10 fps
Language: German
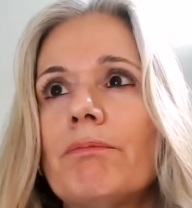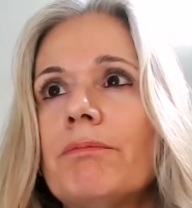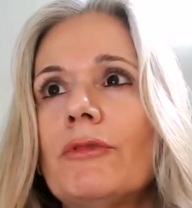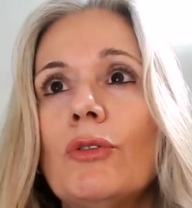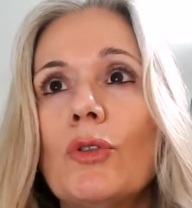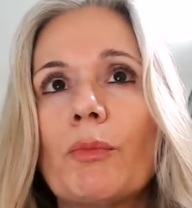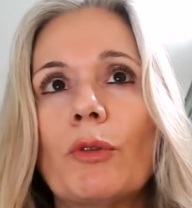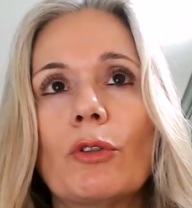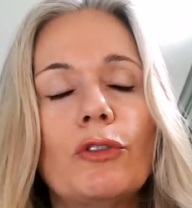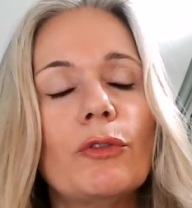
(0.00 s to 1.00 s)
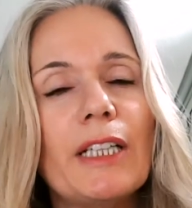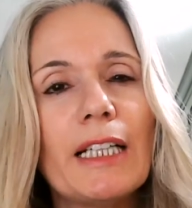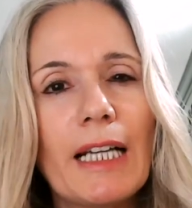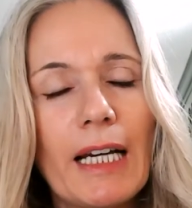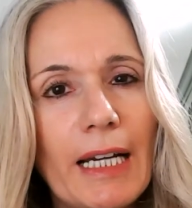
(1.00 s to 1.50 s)
Zuspruch, zu
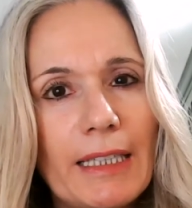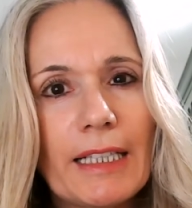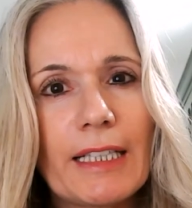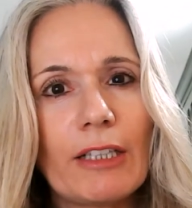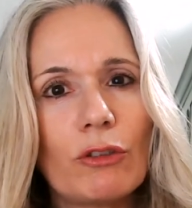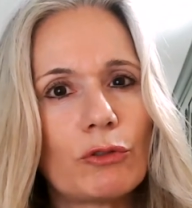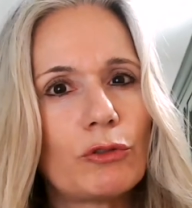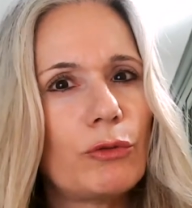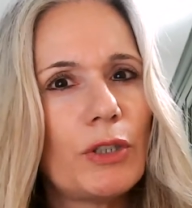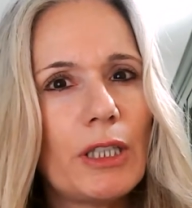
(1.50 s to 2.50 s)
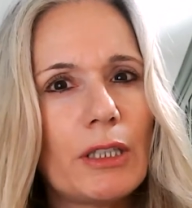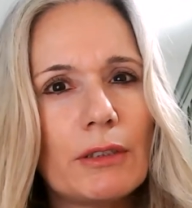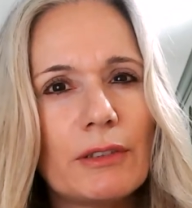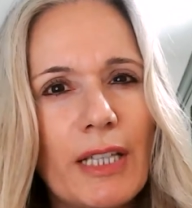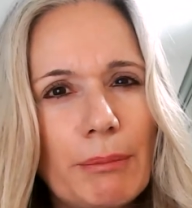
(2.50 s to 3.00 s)
wenig Anerkennung, zu wenig
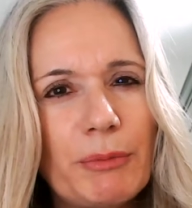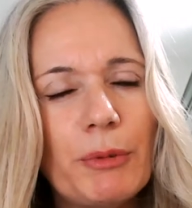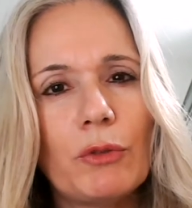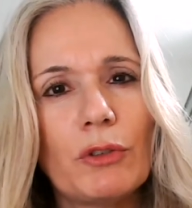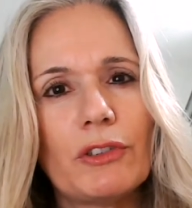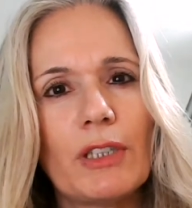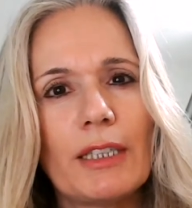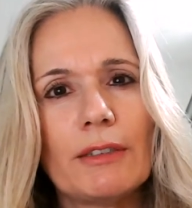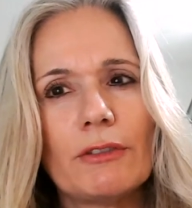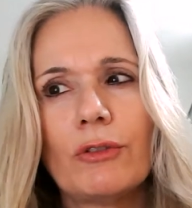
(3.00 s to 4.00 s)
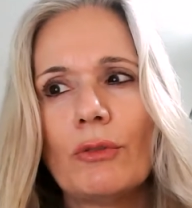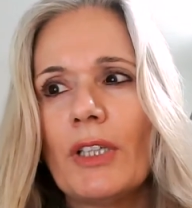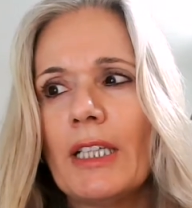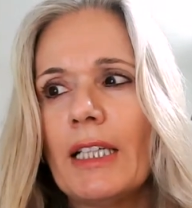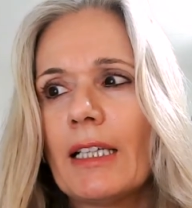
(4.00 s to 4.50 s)
Selbstbewusstsein, zu
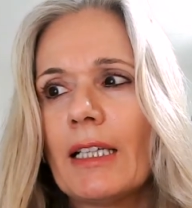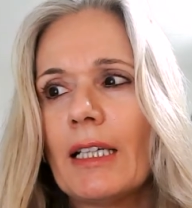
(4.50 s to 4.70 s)
wenig